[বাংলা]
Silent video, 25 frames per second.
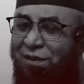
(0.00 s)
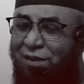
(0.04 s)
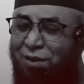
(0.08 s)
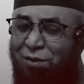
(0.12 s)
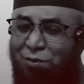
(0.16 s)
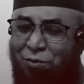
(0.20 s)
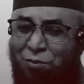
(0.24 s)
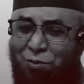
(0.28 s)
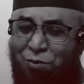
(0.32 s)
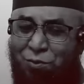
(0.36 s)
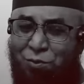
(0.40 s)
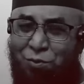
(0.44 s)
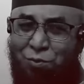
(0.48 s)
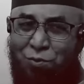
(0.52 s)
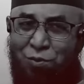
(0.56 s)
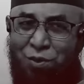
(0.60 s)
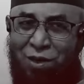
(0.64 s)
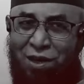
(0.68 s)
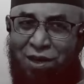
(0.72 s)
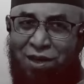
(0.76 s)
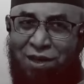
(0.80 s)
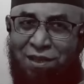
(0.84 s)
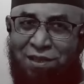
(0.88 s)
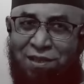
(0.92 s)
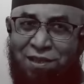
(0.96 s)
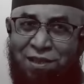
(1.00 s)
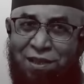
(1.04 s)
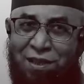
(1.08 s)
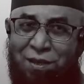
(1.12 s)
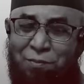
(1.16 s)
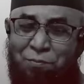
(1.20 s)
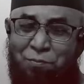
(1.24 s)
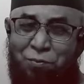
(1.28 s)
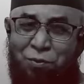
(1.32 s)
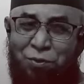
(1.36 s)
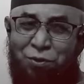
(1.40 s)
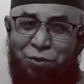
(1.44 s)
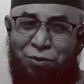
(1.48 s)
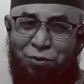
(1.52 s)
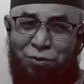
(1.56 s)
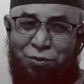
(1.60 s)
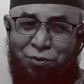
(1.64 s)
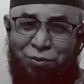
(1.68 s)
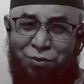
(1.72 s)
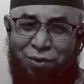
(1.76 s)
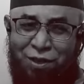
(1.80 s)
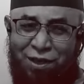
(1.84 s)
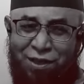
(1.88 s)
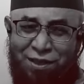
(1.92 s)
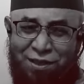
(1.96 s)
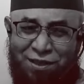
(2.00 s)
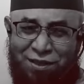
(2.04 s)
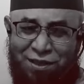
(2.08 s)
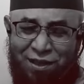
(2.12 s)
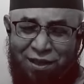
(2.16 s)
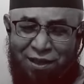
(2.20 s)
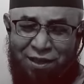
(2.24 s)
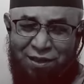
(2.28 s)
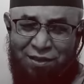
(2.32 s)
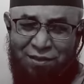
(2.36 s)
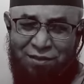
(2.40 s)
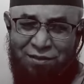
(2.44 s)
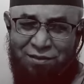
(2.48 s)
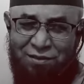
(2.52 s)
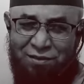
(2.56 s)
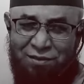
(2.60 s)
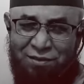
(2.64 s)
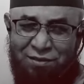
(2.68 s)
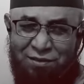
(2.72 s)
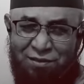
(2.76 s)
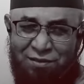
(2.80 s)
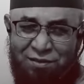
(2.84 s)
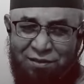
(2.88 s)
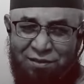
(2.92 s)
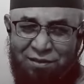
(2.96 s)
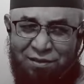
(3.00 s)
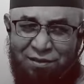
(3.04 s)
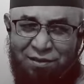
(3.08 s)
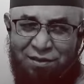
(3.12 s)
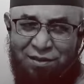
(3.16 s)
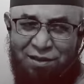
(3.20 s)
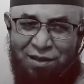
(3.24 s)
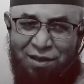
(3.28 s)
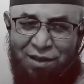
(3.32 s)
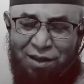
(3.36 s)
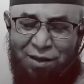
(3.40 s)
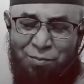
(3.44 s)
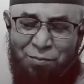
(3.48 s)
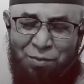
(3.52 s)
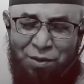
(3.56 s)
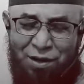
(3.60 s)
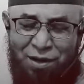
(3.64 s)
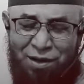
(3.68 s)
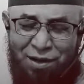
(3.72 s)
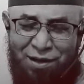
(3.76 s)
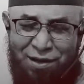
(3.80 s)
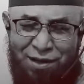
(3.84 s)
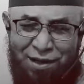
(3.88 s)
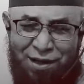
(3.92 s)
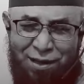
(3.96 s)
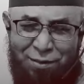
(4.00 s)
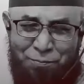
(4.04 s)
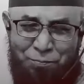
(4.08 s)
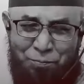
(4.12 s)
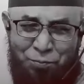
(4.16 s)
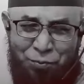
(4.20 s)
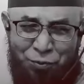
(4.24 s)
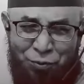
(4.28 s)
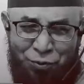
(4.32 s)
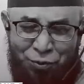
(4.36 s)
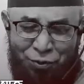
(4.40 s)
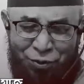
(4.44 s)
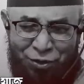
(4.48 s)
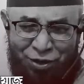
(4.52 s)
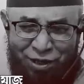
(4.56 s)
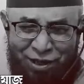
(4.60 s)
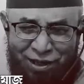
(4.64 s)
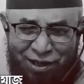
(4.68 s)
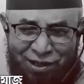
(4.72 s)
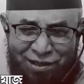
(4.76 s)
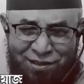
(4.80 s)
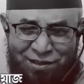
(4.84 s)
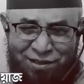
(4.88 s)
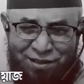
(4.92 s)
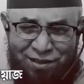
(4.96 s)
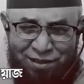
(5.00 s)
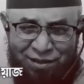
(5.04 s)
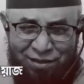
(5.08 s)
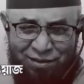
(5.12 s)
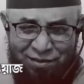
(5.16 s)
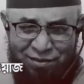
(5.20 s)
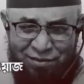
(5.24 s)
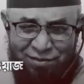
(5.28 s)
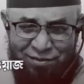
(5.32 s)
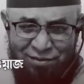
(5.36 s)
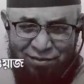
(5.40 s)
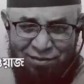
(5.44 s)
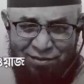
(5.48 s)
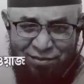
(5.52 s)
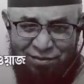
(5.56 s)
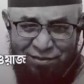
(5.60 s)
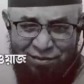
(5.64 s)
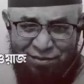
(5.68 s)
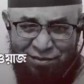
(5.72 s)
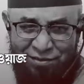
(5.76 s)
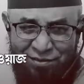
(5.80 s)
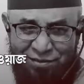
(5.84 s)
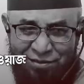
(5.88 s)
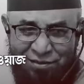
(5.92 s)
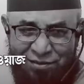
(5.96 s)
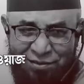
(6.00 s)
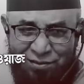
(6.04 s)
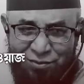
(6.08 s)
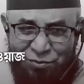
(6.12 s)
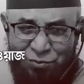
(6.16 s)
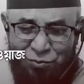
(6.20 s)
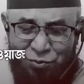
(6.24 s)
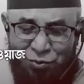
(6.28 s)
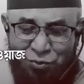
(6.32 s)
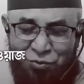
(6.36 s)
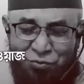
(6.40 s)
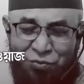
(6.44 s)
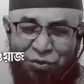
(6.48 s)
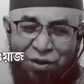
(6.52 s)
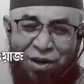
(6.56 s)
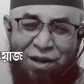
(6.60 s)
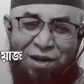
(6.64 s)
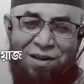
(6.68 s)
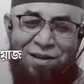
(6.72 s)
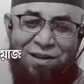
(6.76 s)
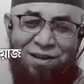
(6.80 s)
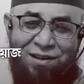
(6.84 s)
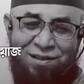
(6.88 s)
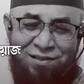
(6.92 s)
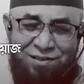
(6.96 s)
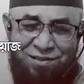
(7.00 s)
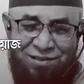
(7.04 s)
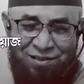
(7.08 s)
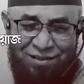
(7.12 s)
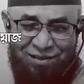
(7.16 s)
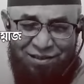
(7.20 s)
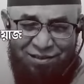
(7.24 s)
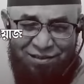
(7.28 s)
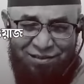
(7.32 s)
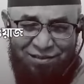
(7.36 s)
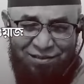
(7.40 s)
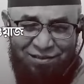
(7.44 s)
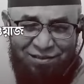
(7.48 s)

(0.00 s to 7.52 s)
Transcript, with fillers: কিন্তু নোয়াল ইসলাম পর্যন্ত আইসা আবার এক প্রলয় আসছে তুফান আসছে